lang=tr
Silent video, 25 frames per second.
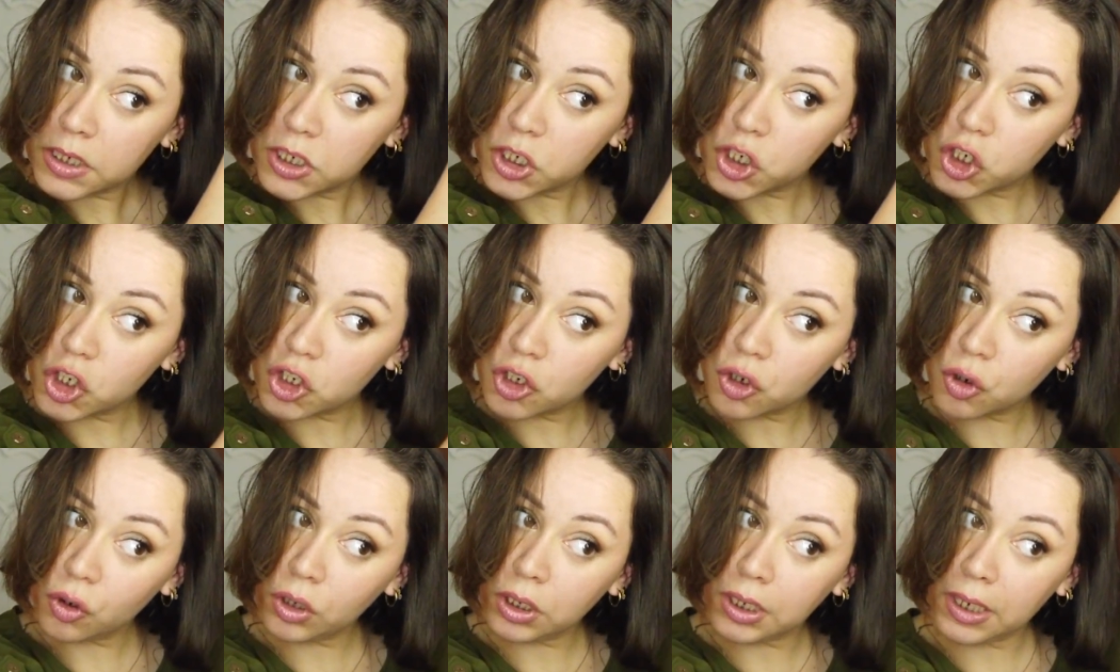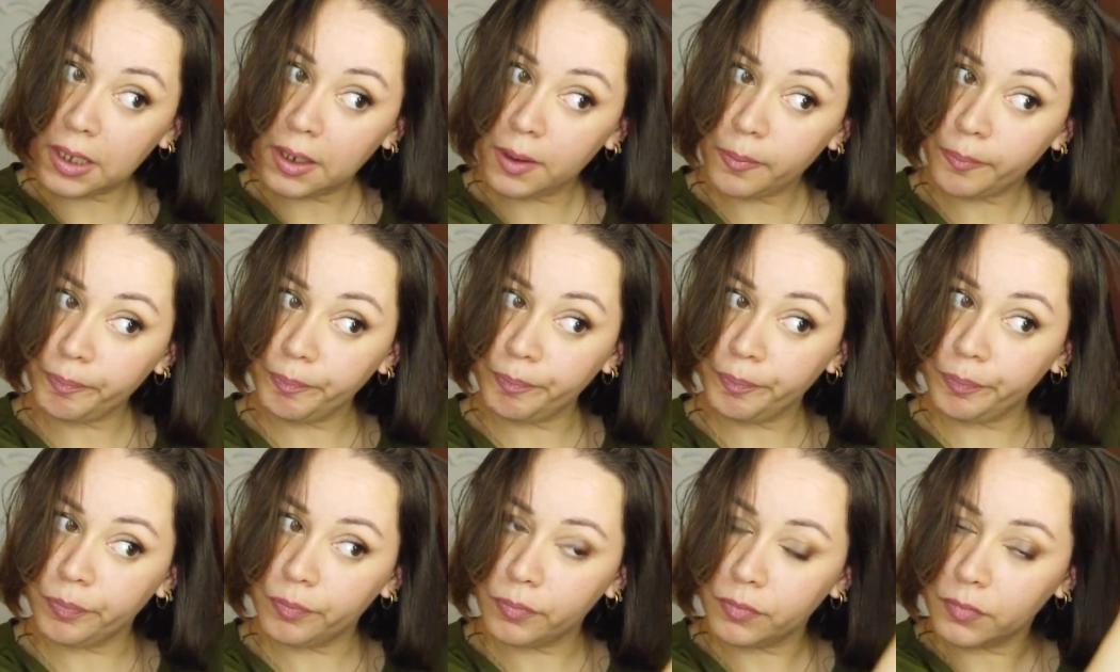Şöyle
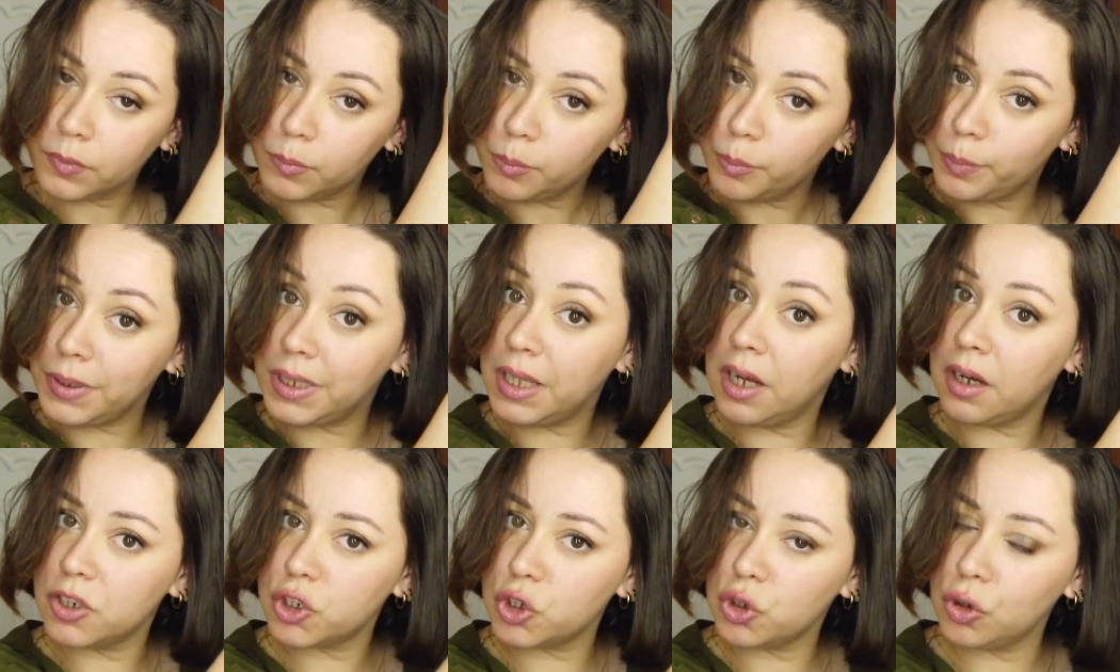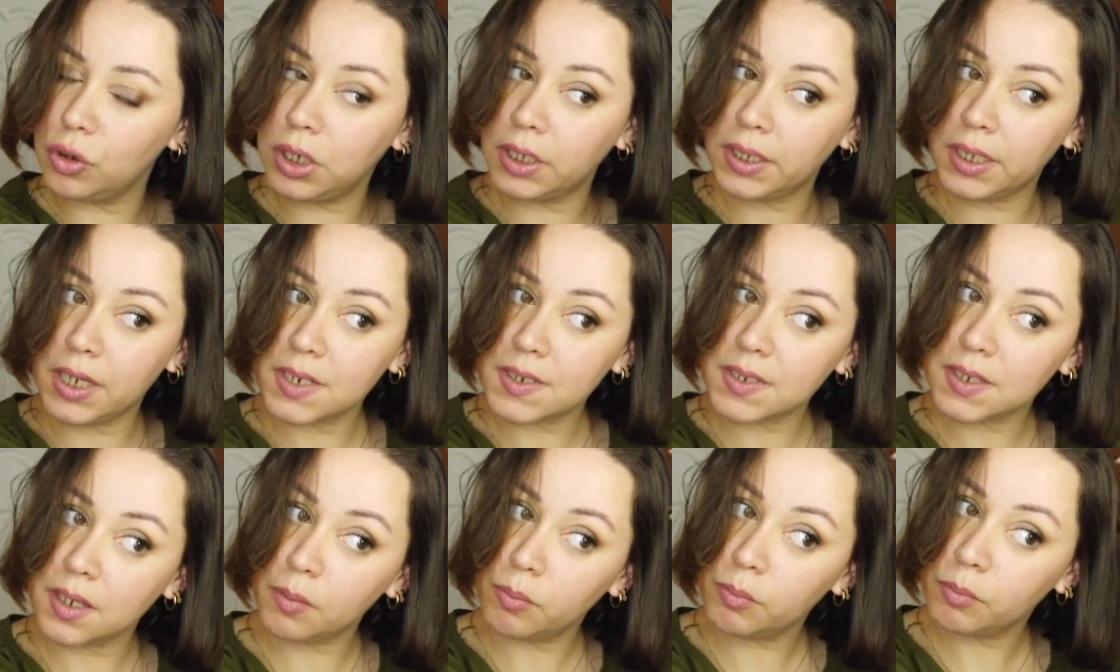hmm, bir daha şöyle
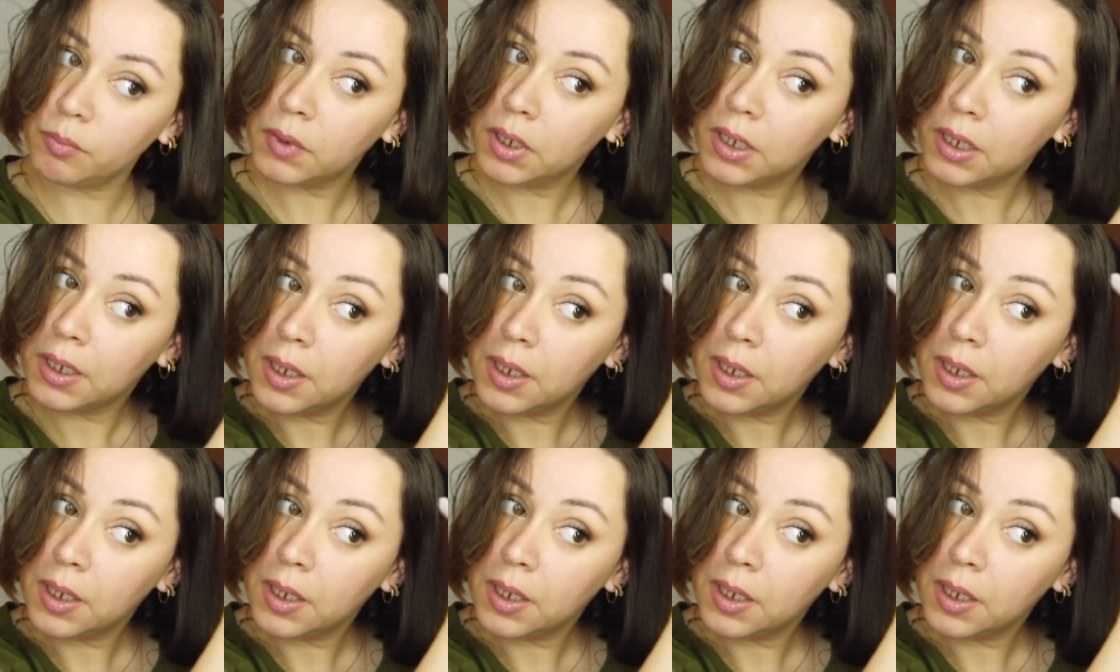dersem.